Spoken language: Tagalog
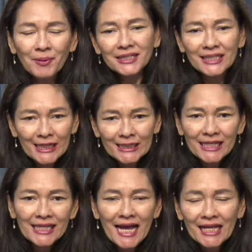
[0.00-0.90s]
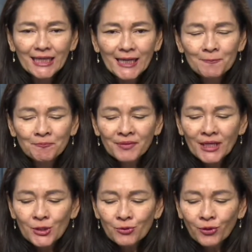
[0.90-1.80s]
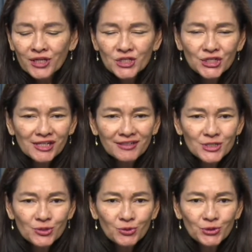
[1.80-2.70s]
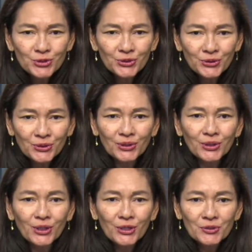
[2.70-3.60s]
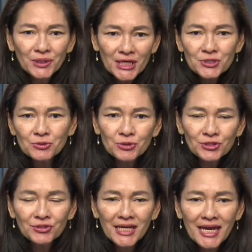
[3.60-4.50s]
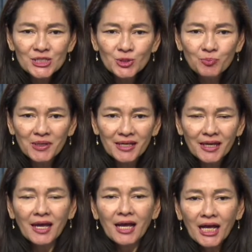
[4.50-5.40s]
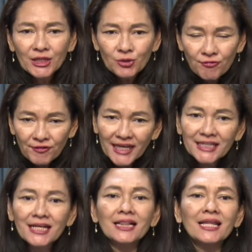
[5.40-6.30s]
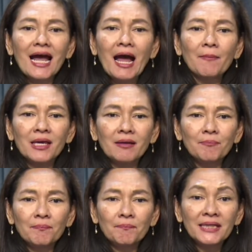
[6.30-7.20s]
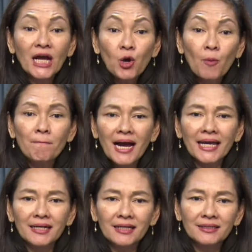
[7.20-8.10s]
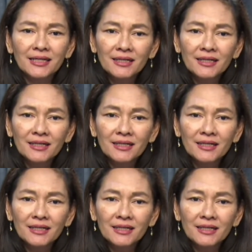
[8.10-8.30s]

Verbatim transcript: Pag tiningnan natin yung original resolution ko, yung resolution ni SP, at yung final na aming pinag-combine at